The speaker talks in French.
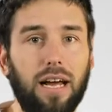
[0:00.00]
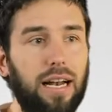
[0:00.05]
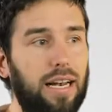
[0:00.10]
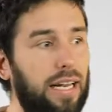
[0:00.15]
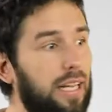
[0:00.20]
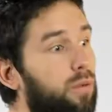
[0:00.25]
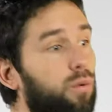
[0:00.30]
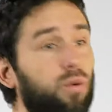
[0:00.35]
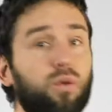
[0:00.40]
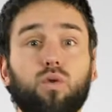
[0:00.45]

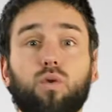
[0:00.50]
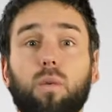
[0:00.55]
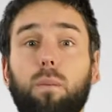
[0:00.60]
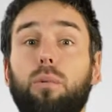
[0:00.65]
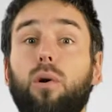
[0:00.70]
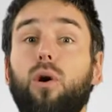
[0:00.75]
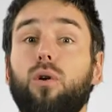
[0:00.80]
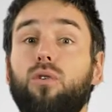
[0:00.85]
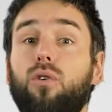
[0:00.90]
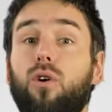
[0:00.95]
les contenus
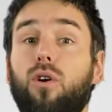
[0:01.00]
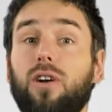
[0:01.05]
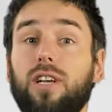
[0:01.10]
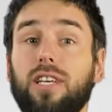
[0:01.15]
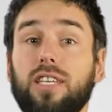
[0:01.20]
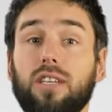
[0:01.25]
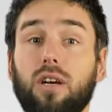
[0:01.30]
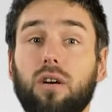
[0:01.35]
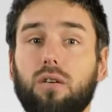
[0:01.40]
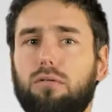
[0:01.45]
porno en
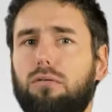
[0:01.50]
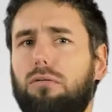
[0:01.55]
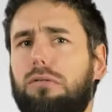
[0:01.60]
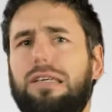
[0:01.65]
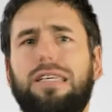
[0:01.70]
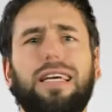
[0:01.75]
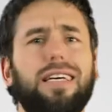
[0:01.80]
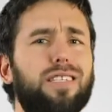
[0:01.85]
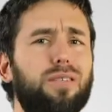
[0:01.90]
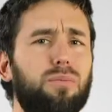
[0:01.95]
ligne sont
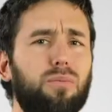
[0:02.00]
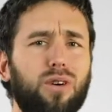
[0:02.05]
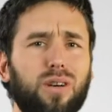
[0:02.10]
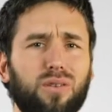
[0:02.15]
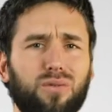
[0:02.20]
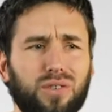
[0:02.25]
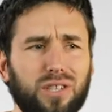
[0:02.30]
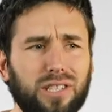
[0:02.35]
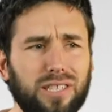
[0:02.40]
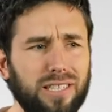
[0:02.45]
quasiment
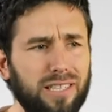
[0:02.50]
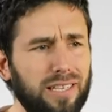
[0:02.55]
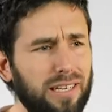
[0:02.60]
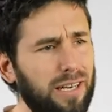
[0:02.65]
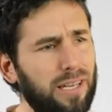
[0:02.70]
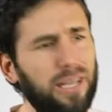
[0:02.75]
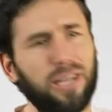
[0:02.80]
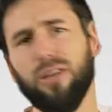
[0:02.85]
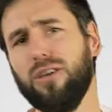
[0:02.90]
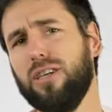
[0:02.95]
infinis
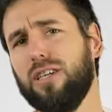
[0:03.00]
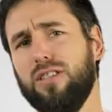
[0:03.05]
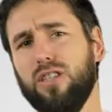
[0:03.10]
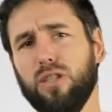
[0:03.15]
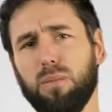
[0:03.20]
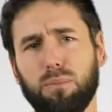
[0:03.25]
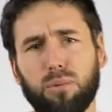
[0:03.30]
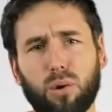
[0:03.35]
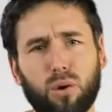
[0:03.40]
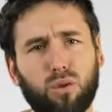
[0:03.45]
et en
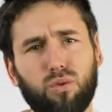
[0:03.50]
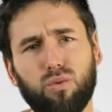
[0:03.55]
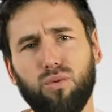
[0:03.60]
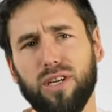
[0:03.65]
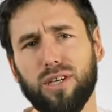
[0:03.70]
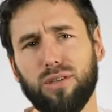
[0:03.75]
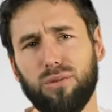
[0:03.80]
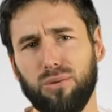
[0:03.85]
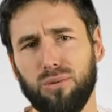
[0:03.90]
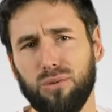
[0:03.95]
existent pour tous
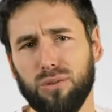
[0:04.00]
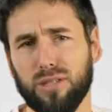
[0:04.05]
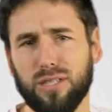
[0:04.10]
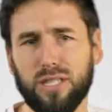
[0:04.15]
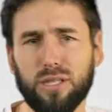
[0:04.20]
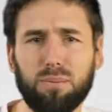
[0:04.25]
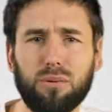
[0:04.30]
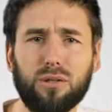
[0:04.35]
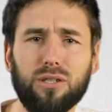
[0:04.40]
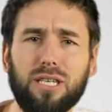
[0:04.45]
les goûts,
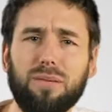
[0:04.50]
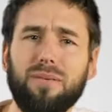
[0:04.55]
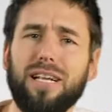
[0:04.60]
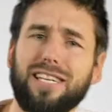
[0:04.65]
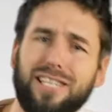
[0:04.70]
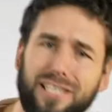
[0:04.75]
disponibles à